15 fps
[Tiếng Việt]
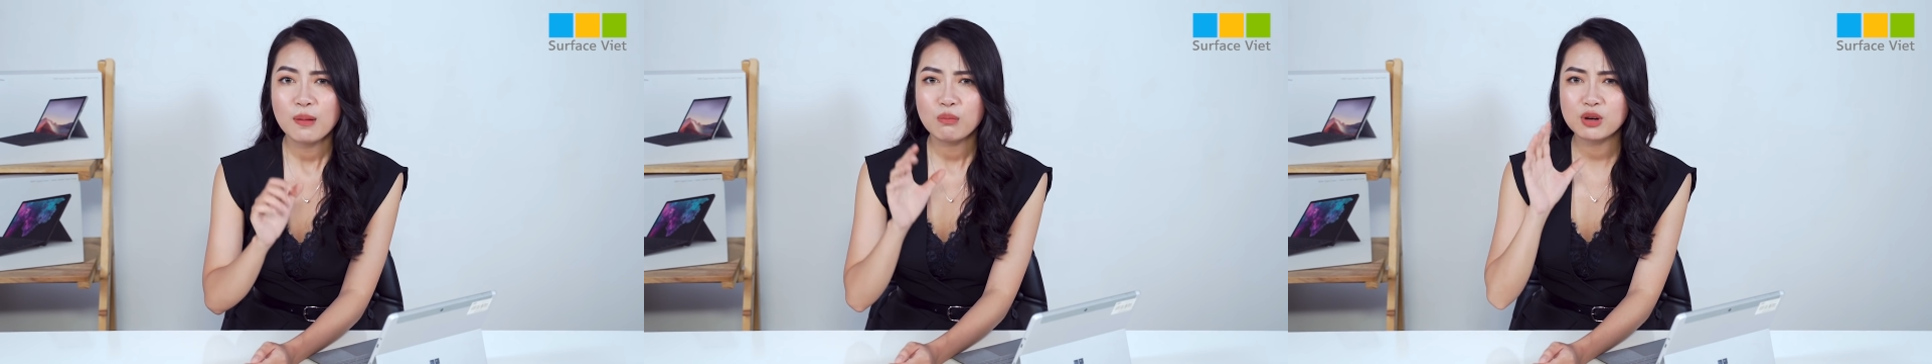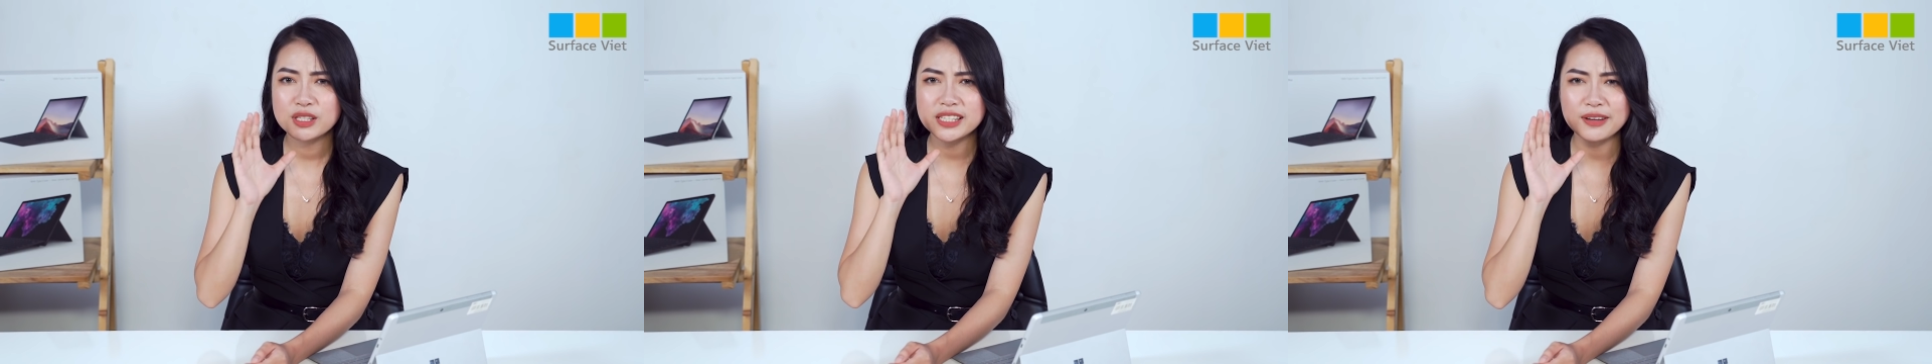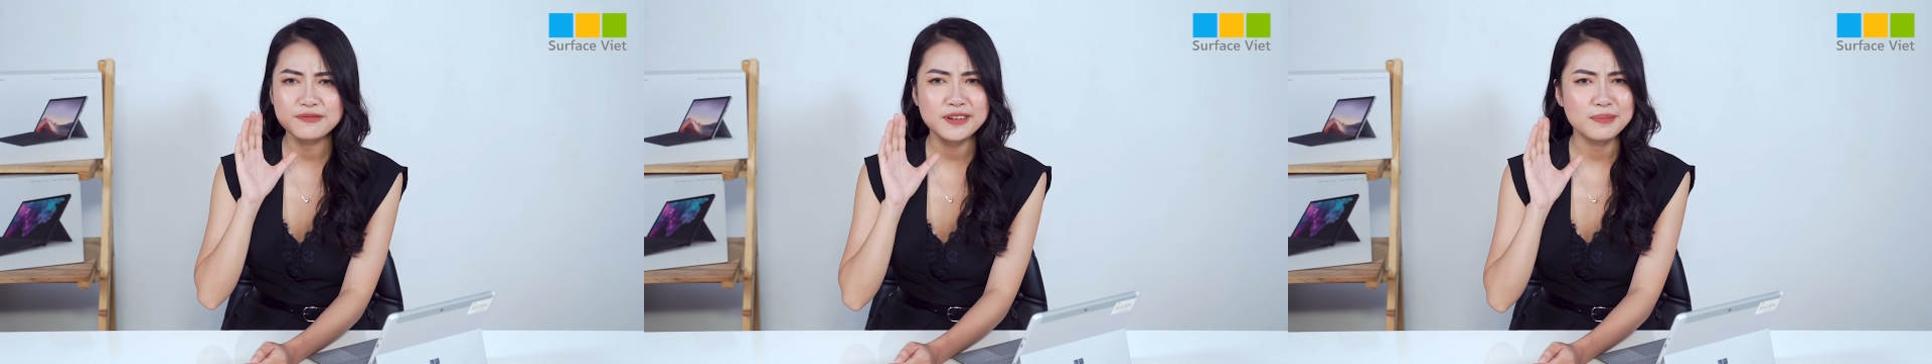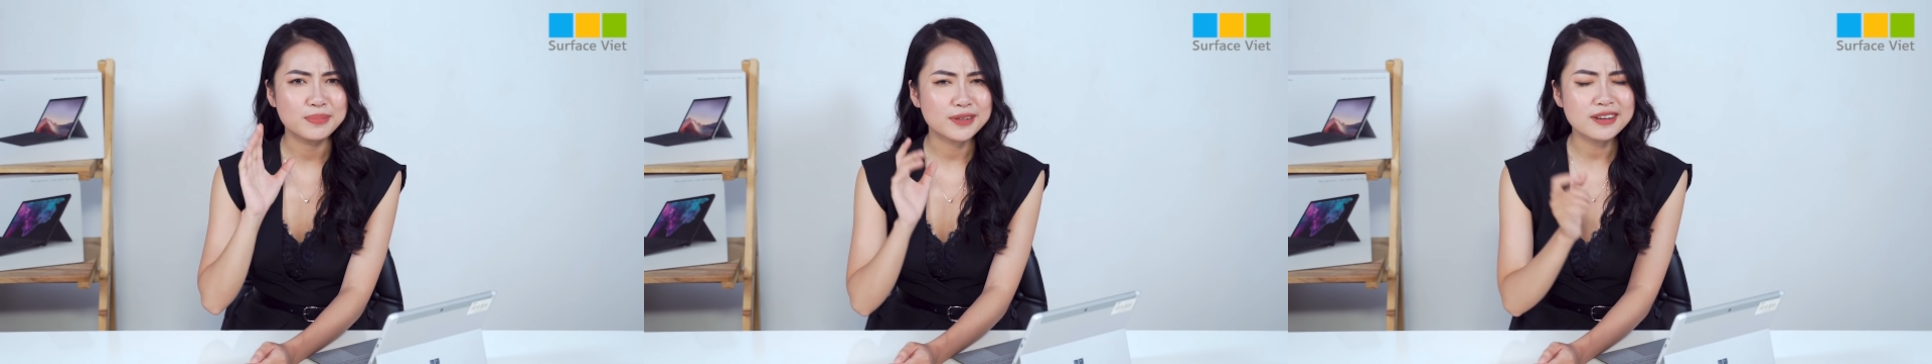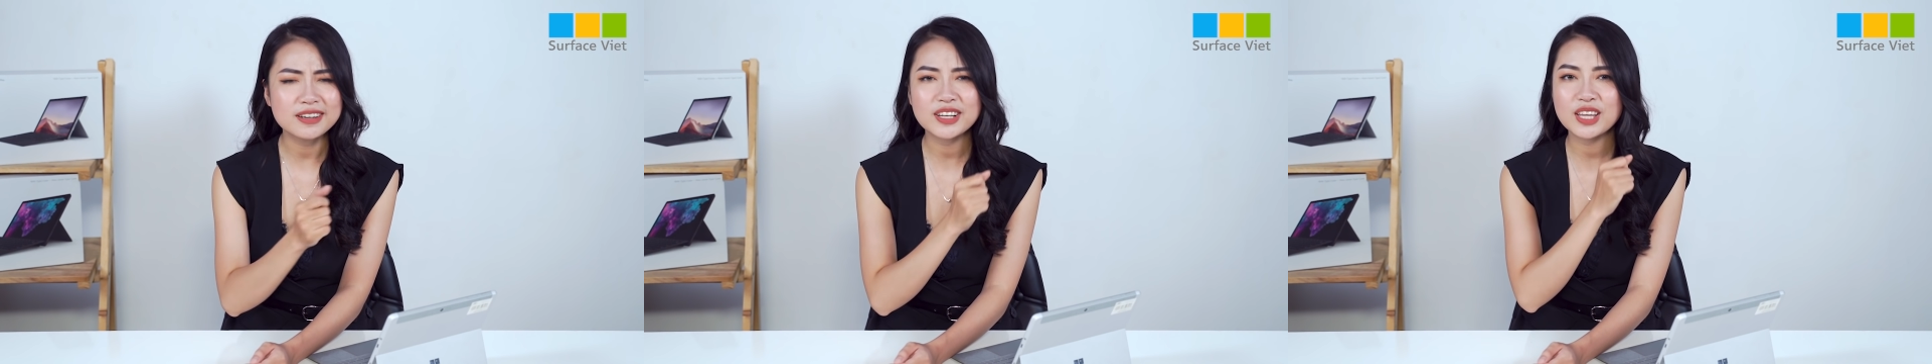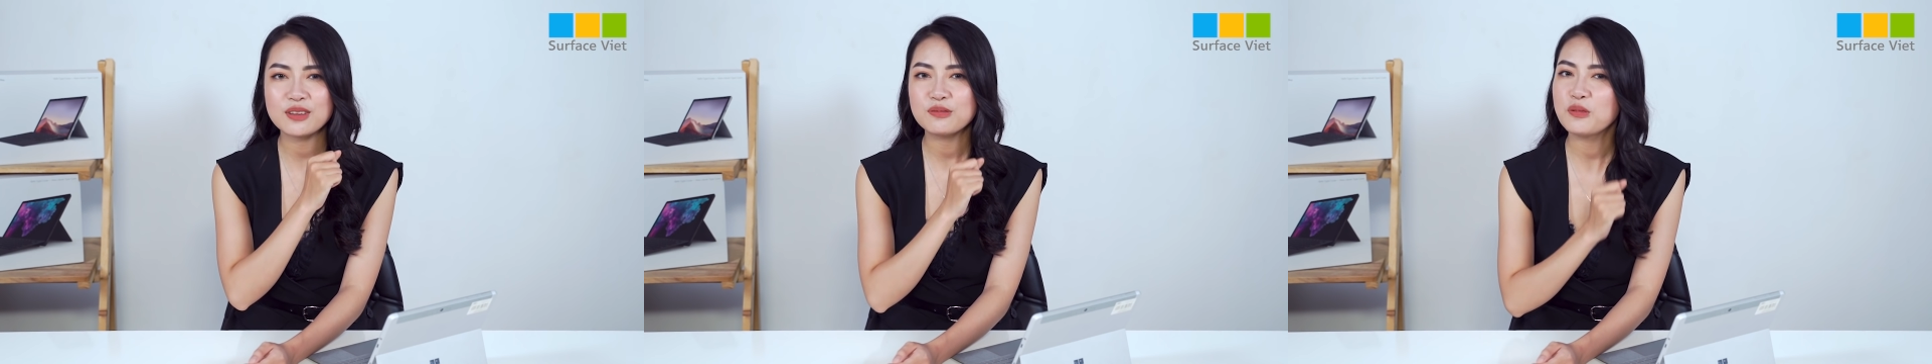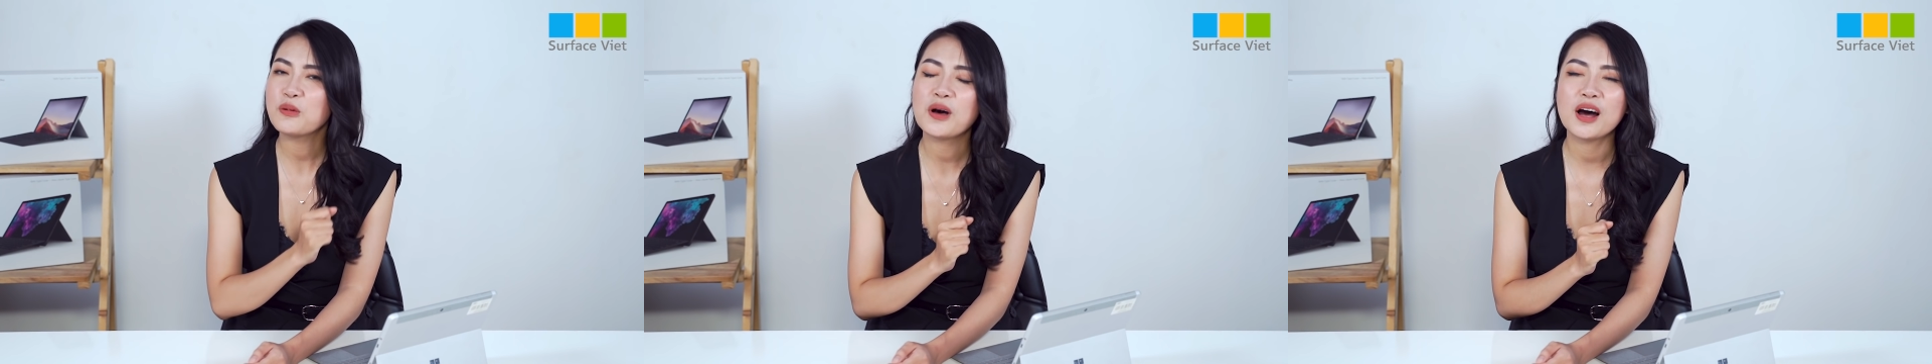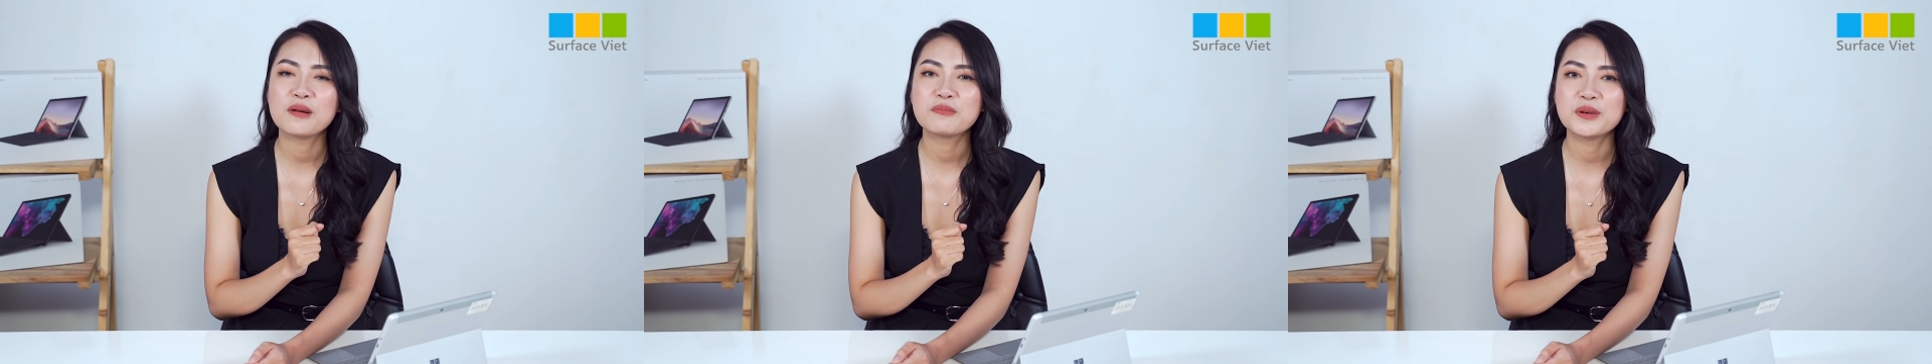một sản phẩm cực kỳ phù
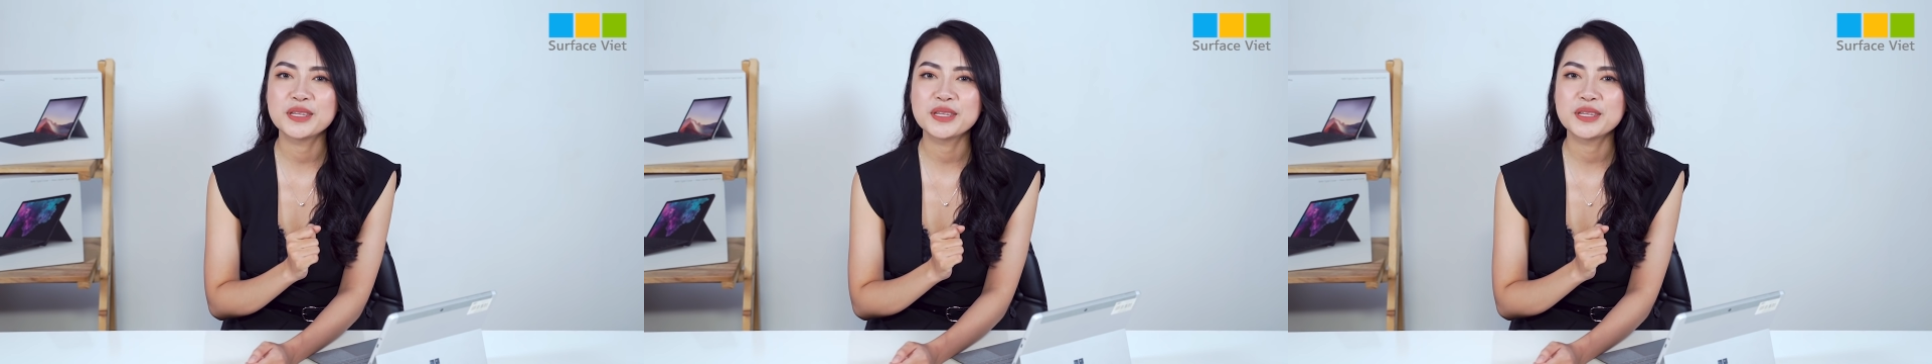hợp